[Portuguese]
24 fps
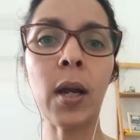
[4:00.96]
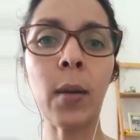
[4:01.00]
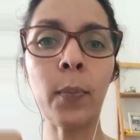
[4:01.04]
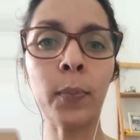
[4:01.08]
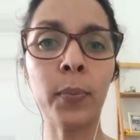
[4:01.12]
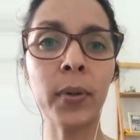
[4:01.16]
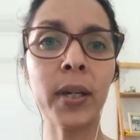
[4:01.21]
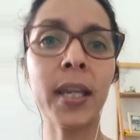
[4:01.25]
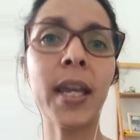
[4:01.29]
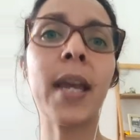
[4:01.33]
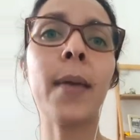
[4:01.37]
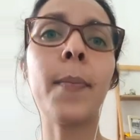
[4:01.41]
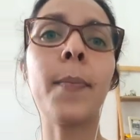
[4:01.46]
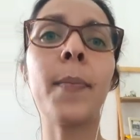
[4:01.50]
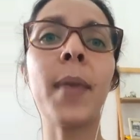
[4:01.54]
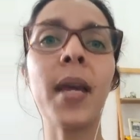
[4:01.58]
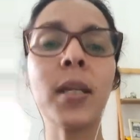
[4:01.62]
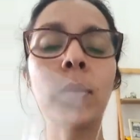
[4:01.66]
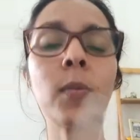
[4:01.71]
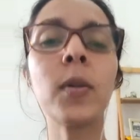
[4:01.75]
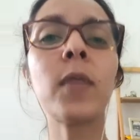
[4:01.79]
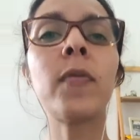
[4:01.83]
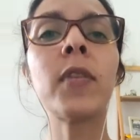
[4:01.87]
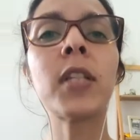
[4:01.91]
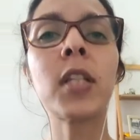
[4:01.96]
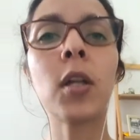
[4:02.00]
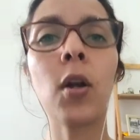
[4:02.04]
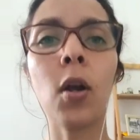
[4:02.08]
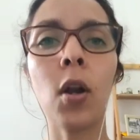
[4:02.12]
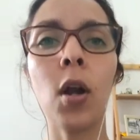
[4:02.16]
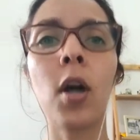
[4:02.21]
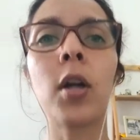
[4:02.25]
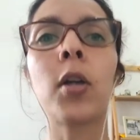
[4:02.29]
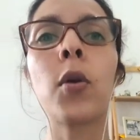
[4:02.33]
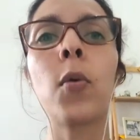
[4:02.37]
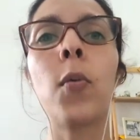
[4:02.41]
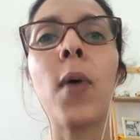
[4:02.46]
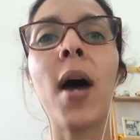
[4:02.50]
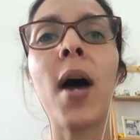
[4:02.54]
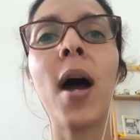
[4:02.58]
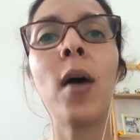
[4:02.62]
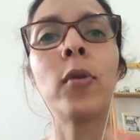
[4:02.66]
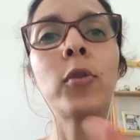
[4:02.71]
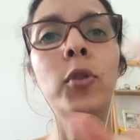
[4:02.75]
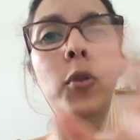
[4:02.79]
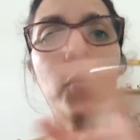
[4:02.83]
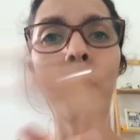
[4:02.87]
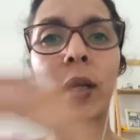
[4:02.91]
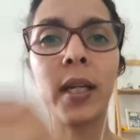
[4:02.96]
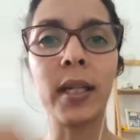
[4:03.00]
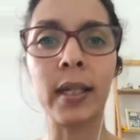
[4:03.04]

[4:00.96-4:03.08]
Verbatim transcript: Porque mesmo que você coloque o áudio em